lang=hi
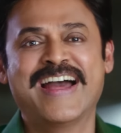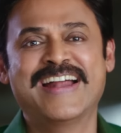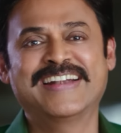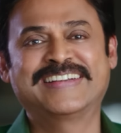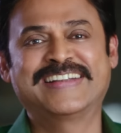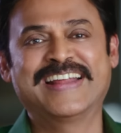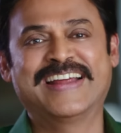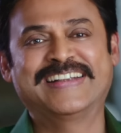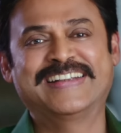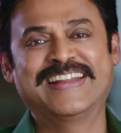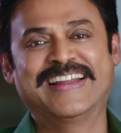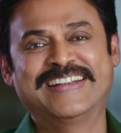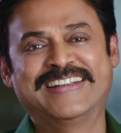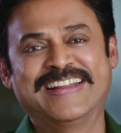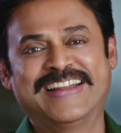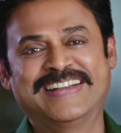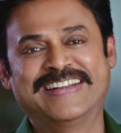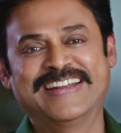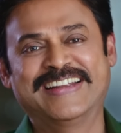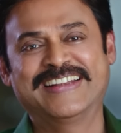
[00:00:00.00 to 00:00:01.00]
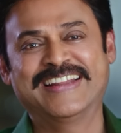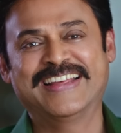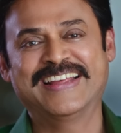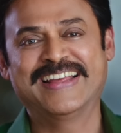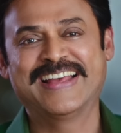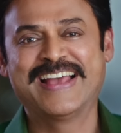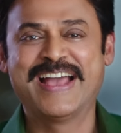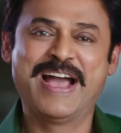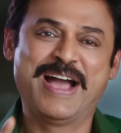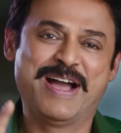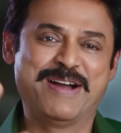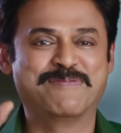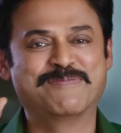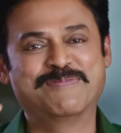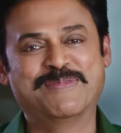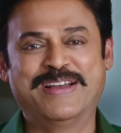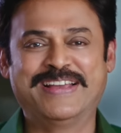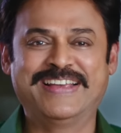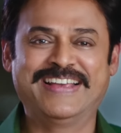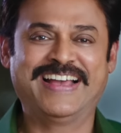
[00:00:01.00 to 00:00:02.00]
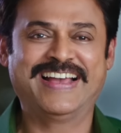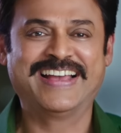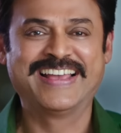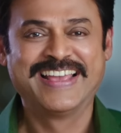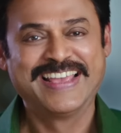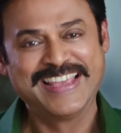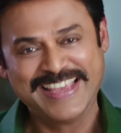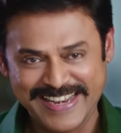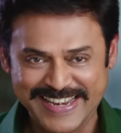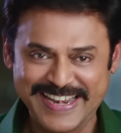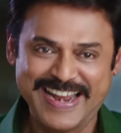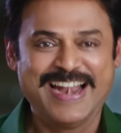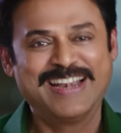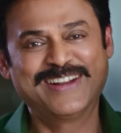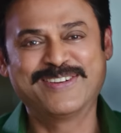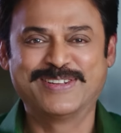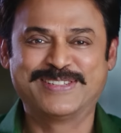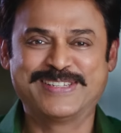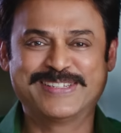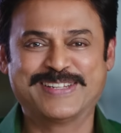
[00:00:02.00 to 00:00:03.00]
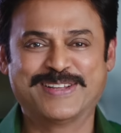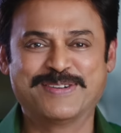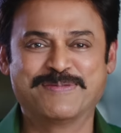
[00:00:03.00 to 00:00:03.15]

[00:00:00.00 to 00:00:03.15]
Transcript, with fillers: अरे वाह वाह वाह वाह वाह अच्छा है आखिर तुम आई